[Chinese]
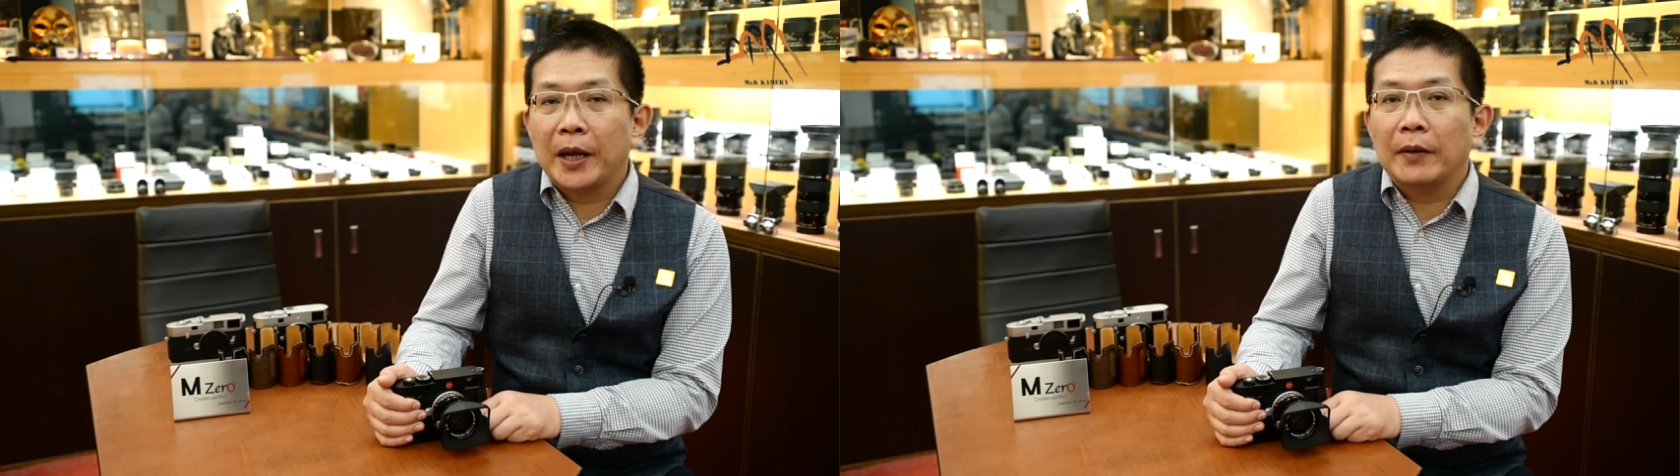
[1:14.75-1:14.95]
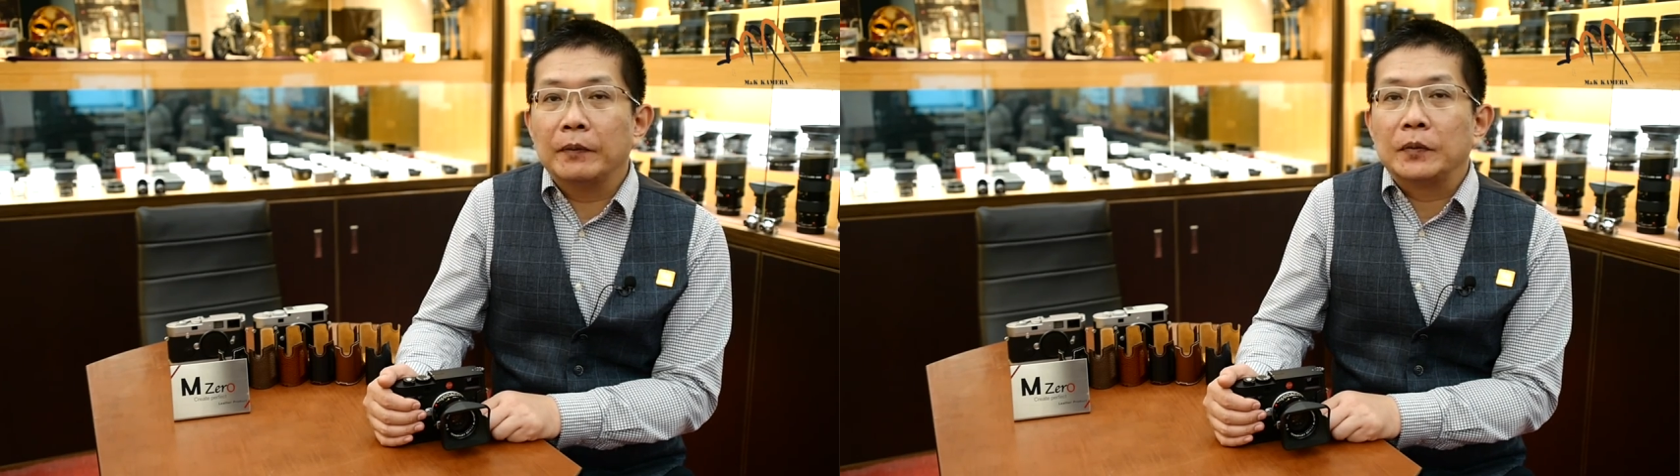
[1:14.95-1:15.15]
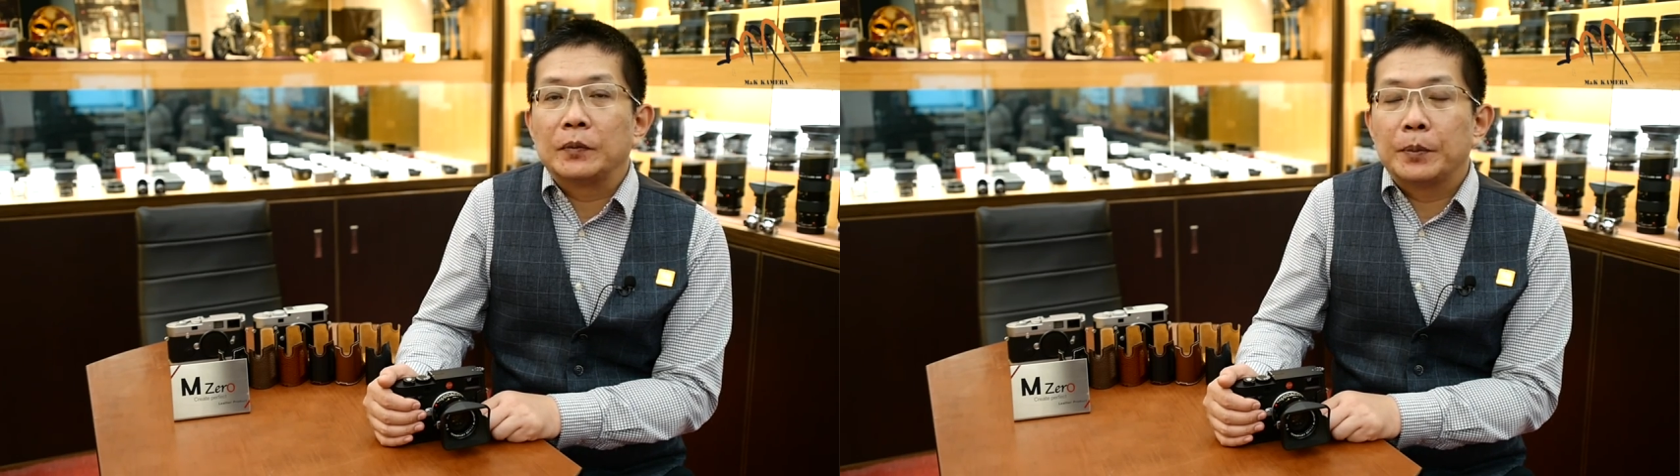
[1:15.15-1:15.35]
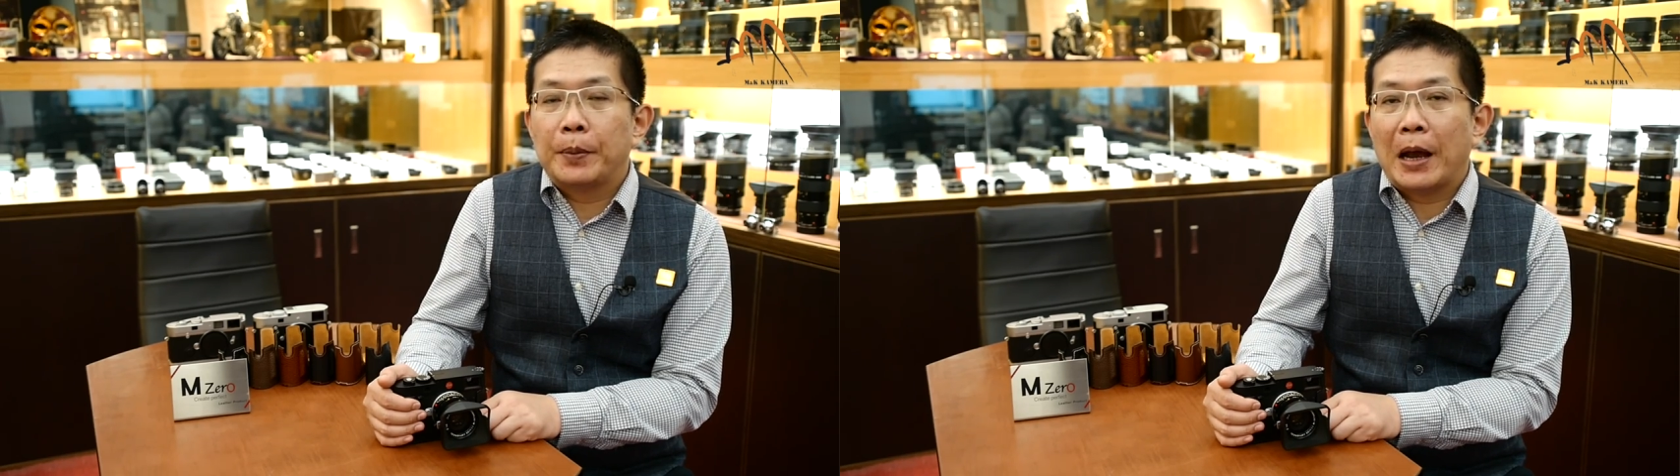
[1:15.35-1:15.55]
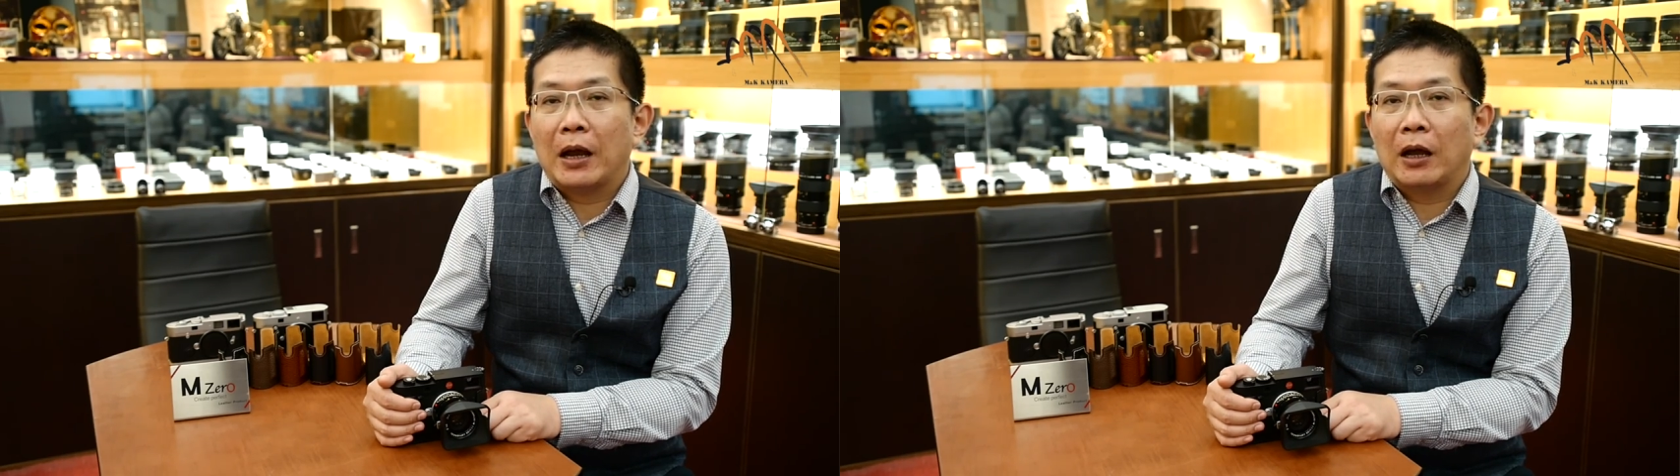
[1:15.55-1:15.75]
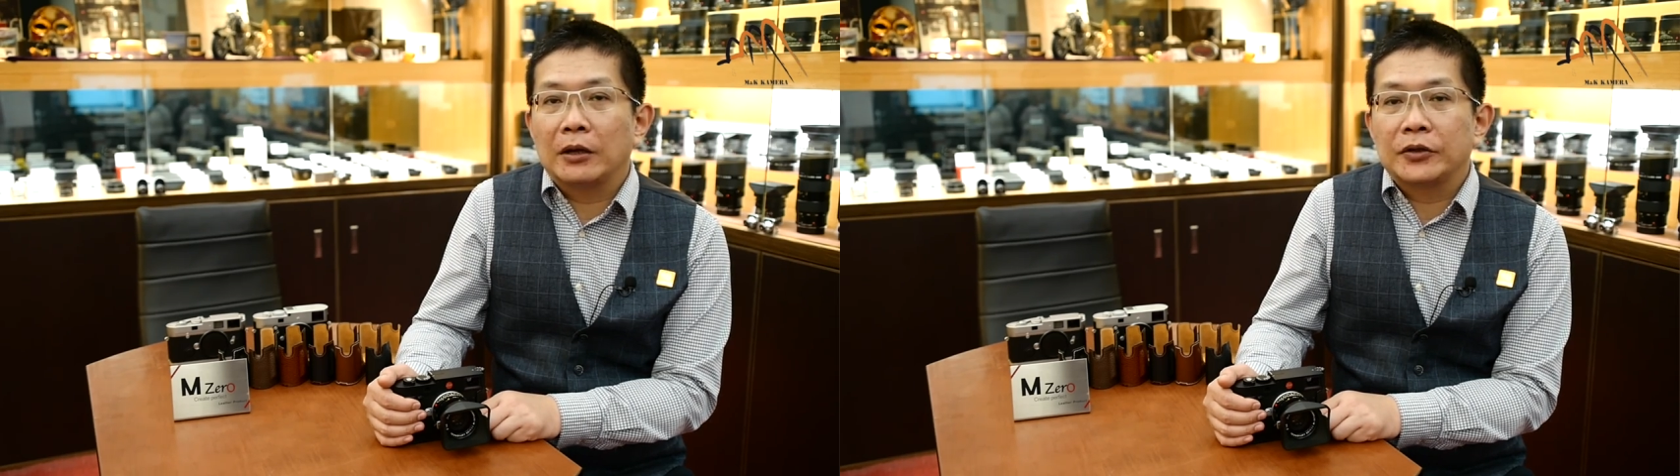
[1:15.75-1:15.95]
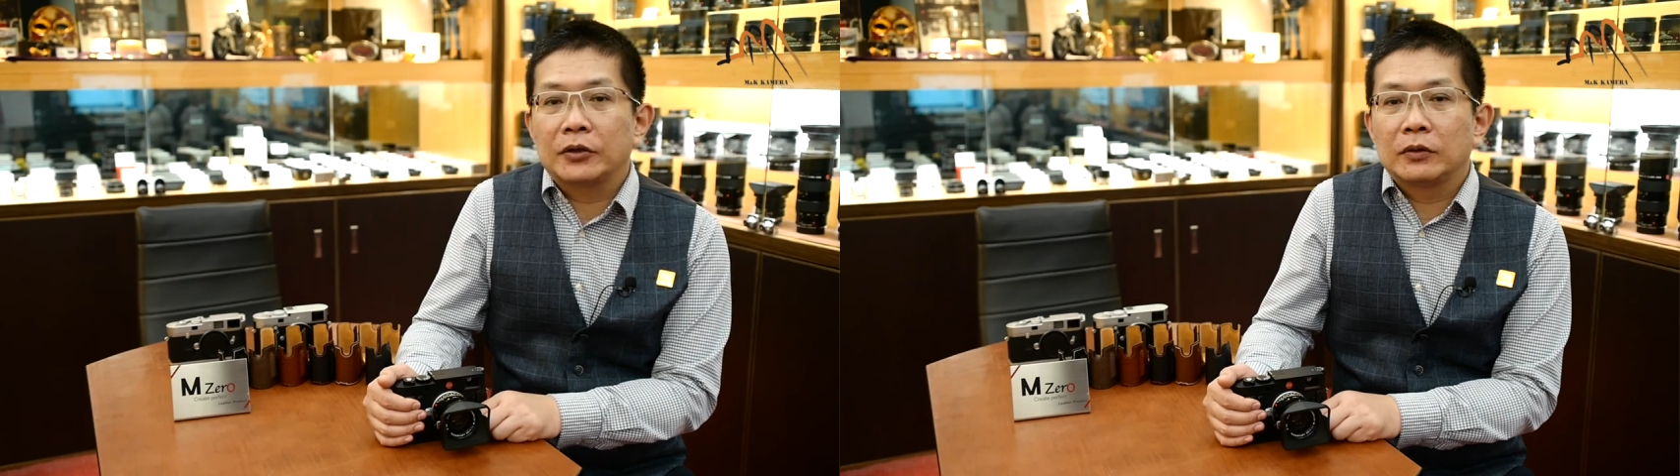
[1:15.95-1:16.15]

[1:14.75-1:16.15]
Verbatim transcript: 片拍啊、呃、